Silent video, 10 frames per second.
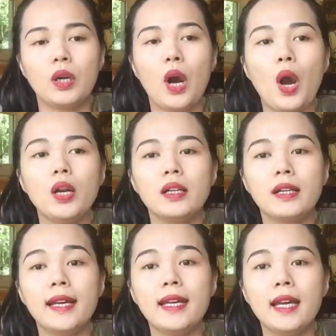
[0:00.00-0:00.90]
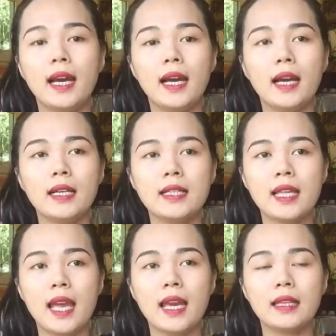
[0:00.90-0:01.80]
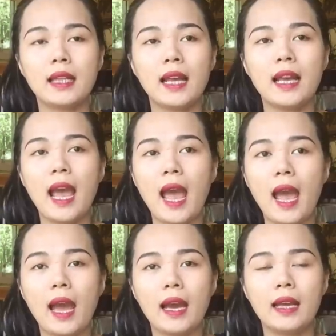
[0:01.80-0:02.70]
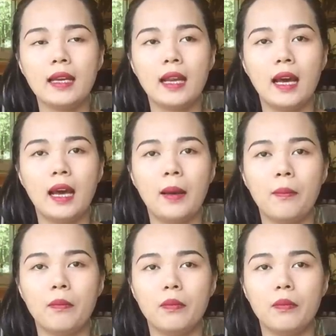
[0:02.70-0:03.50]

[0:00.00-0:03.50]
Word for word: có được cái uh, xe tay ga hay là